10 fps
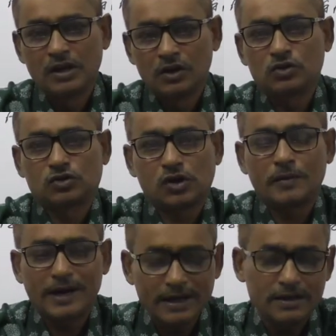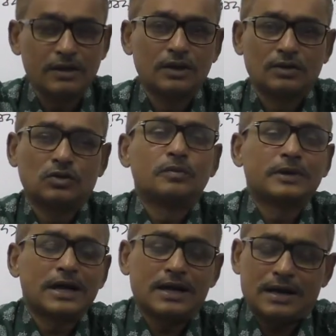তো সবাই
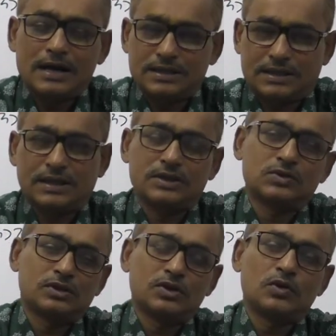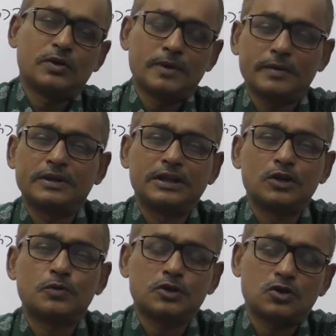তোমরা আজ থেকে যদি ওইভাবে দৃঢ়
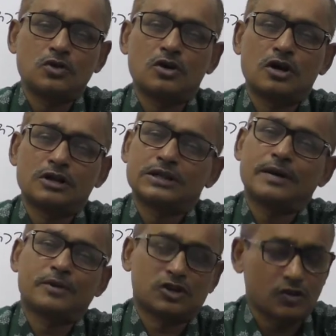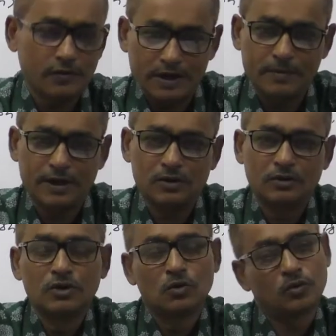কৃতজ্ঞ হয় যে আমরা সবাই ভালো
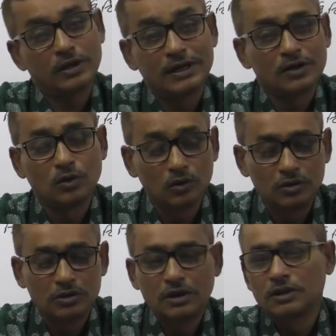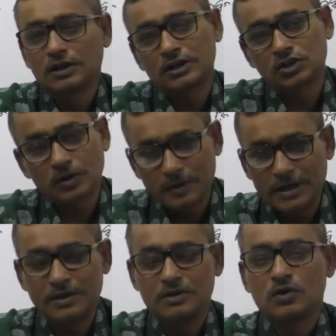ওয়েল অ্যান্ড গুড তাহলে সবাই
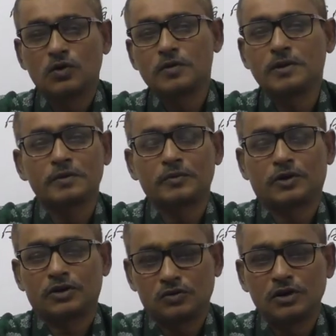ওইভাবে পড়াশোনা